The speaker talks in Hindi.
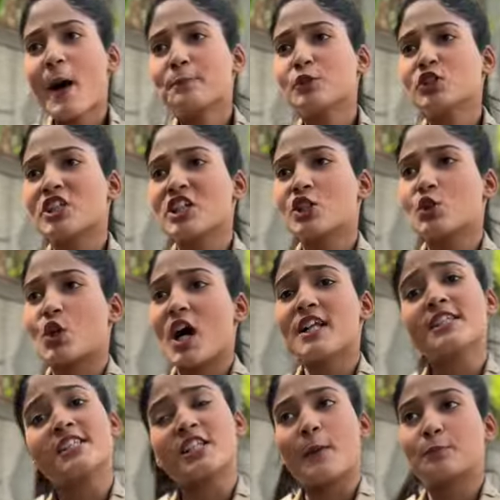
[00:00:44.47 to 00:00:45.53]
अब तो तेरी
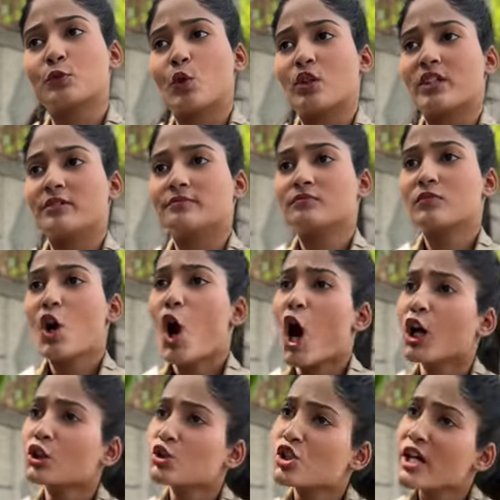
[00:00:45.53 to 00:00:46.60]
दुकान जब्त होगी
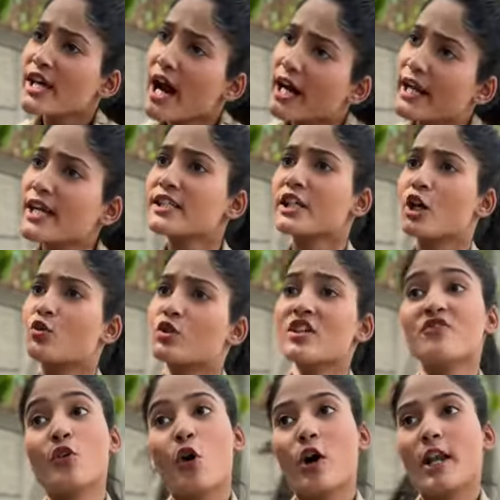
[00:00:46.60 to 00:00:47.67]
और तुझे अरेस्ट करूंगी
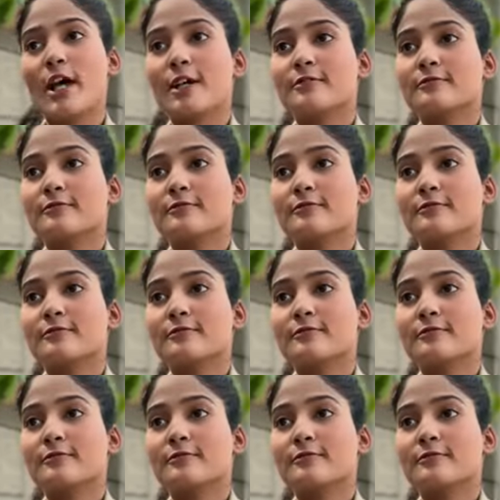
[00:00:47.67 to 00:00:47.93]
वो अलग